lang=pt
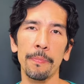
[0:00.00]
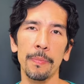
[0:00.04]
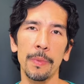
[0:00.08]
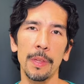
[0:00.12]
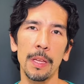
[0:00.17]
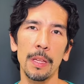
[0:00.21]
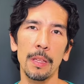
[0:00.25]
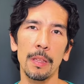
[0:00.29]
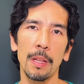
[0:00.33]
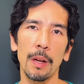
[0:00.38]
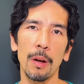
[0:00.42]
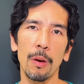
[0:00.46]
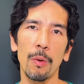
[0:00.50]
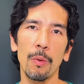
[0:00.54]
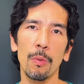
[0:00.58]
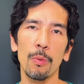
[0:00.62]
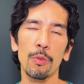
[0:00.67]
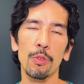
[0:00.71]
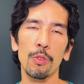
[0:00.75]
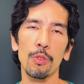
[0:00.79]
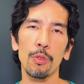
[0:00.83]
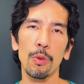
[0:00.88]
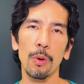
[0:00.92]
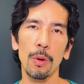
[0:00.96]
Então, o
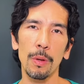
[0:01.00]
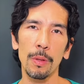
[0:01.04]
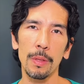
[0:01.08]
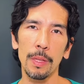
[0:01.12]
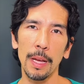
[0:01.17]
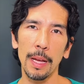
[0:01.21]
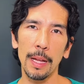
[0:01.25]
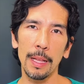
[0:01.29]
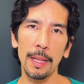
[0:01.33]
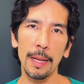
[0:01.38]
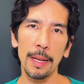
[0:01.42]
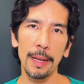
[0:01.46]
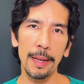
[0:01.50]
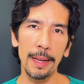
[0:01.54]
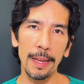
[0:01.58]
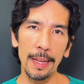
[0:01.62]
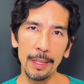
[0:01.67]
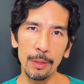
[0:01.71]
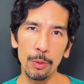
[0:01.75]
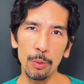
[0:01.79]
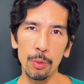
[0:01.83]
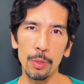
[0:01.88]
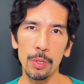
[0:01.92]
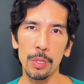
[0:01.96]
sonho dela é
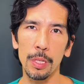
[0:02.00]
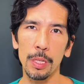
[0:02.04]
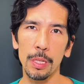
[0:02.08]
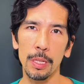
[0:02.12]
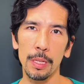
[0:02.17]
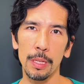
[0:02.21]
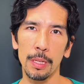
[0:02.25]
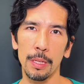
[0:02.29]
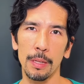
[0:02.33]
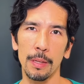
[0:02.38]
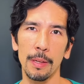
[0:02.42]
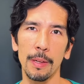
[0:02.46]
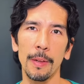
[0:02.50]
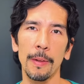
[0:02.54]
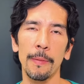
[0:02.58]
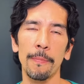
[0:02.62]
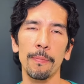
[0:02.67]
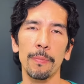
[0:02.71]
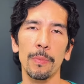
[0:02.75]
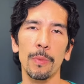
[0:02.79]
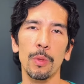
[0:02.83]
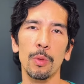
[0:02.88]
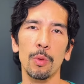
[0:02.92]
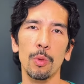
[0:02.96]
reduzir
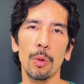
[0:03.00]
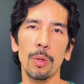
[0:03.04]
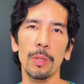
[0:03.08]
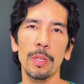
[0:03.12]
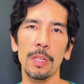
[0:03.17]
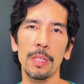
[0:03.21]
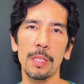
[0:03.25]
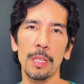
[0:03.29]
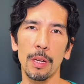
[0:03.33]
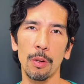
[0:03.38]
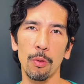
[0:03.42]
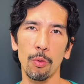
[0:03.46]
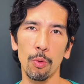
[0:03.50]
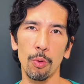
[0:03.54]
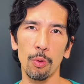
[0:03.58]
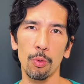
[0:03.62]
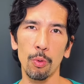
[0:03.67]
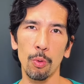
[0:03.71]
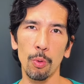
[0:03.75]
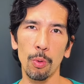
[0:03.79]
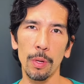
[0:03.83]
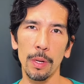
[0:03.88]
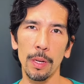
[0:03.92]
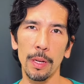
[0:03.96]
toda essa
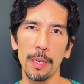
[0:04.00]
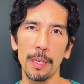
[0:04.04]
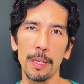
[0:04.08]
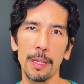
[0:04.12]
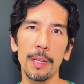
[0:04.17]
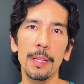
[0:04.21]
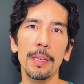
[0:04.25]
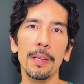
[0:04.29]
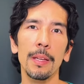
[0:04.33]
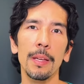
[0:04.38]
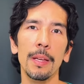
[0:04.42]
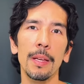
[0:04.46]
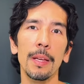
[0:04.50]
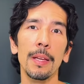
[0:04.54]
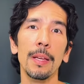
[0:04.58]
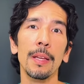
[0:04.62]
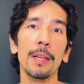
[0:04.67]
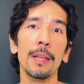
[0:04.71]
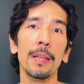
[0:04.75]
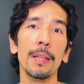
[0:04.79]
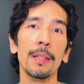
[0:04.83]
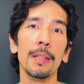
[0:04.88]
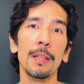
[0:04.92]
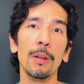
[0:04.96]
gordura e
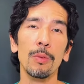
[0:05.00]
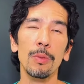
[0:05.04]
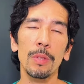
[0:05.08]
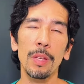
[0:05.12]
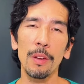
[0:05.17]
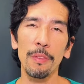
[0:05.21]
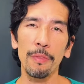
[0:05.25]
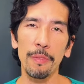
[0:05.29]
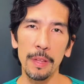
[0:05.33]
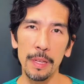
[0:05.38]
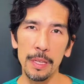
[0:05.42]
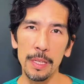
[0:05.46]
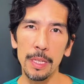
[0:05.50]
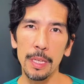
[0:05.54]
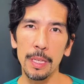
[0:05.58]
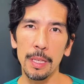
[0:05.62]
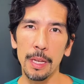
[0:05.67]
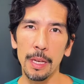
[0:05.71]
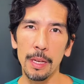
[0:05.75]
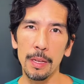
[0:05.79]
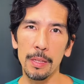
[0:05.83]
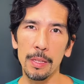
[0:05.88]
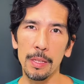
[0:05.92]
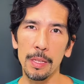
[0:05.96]
não ter
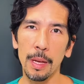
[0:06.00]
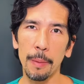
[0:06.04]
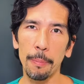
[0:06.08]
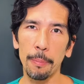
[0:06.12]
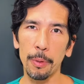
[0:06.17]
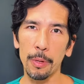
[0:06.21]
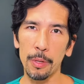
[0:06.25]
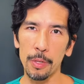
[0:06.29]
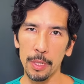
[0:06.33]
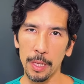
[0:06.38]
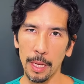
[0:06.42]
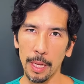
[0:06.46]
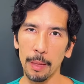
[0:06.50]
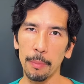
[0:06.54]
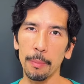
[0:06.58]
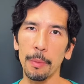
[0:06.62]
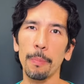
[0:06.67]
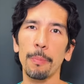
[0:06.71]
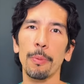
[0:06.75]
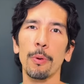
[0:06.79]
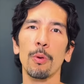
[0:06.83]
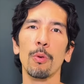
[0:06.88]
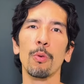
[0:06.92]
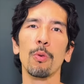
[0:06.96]
flacidez. E é por isso que ela me
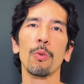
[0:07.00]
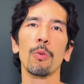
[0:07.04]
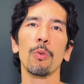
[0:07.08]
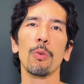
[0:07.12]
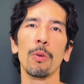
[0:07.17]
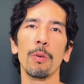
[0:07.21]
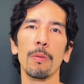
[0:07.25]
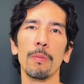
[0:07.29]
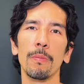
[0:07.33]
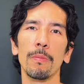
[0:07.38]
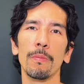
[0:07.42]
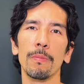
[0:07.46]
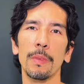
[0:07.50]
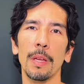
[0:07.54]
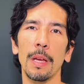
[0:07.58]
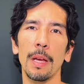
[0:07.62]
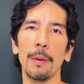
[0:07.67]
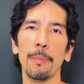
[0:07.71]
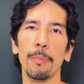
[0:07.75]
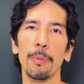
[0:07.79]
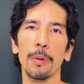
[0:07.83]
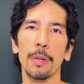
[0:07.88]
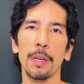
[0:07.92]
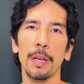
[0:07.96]
procurou,
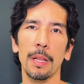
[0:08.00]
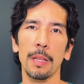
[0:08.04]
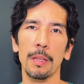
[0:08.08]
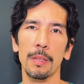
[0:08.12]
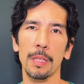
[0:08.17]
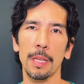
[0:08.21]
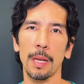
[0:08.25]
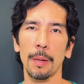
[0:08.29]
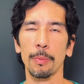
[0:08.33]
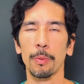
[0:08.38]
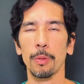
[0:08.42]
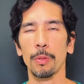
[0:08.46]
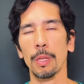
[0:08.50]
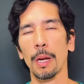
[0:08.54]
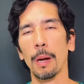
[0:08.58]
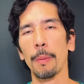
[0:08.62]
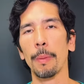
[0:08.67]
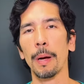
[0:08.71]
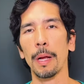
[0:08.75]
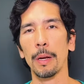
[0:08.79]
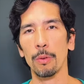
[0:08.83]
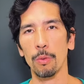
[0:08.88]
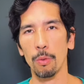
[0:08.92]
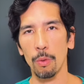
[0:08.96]
né? Porque ela sabe que eu
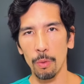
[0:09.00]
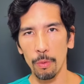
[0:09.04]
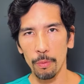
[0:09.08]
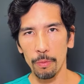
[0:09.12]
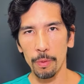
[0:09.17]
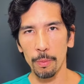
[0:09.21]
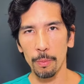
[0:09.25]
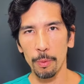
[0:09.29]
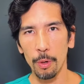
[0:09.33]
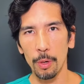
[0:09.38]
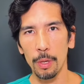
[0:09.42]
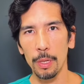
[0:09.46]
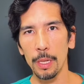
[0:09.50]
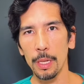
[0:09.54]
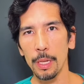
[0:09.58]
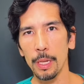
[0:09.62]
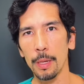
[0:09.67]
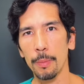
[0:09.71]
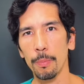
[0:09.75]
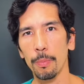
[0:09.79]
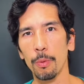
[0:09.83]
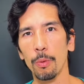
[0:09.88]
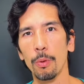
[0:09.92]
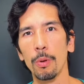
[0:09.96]
trabalho com o
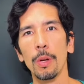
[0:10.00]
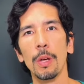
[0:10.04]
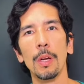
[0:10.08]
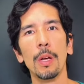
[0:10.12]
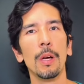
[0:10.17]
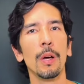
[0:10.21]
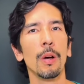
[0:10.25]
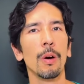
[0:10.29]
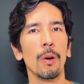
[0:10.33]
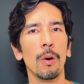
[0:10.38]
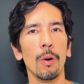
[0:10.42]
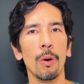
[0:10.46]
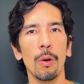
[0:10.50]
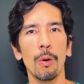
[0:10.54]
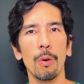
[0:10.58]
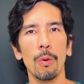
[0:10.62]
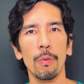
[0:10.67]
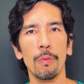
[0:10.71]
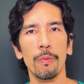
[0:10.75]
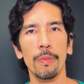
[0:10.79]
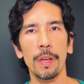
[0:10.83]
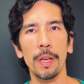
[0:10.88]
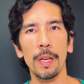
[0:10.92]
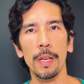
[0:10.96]
Vibrolipo, ou
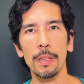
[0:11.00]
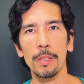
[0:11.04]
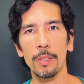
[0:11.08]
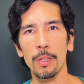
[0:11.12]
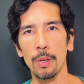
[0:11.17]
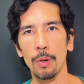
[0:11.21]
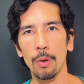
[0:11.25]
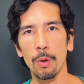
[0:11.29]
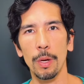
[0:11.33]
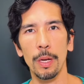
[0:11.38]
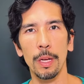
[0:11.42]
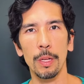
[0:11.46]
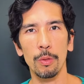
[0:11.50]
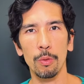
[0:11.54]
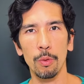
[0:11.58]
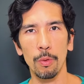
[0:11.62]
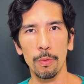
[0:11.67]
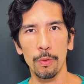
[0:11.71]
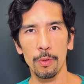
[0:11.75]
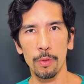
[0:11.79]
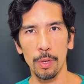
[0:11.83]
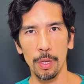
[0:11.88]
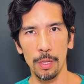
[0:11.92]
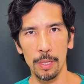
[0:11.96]
Vaser, ou
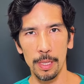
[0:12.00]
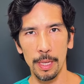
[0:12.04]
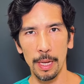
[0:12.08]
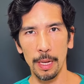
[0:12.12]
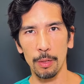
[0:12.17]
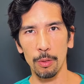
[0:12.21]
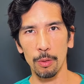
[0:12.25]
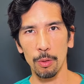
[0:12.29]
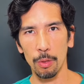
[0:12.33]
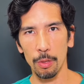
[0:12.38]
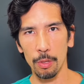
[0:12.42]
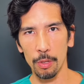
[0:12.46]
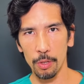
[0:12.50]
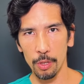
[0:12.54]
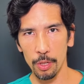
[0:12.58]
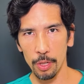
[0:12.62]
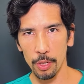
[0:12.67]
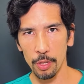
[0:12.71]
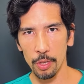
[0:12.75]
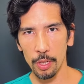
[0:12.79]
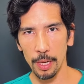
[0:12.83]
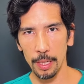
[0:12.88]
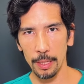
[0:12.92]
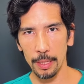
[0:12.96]
Renuvo, são as
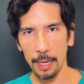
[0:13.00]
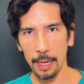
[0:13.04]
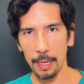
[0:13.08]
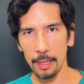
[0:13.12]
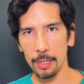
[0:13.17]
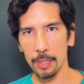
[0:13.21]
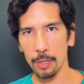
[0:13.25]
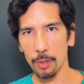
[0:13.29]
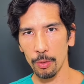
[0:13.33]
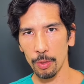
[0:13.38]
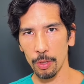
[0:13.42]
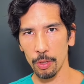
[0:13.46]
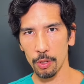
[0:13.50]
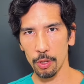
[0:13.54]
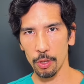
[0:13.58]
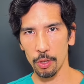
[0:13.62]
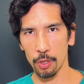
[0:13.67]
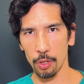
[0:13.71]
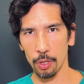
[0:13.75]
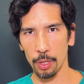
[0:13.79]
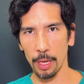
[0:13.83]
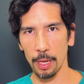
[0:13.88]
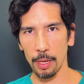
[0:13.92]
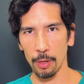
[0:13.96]
tecnologias de retração que a
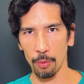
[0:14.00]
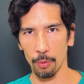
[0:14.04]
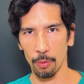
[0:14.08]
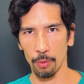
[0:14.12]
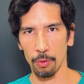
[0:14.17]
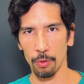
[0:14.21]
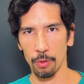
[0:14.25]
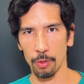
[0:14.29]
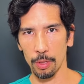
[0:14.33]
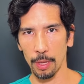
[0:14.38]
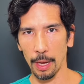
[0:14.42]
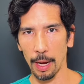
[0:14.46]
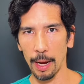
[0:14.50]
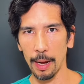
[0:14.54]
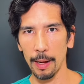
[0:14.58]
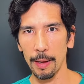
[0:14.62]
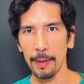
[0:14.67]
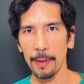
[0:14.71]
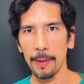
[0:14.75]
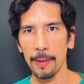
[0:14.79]
gente tem hoje, tá?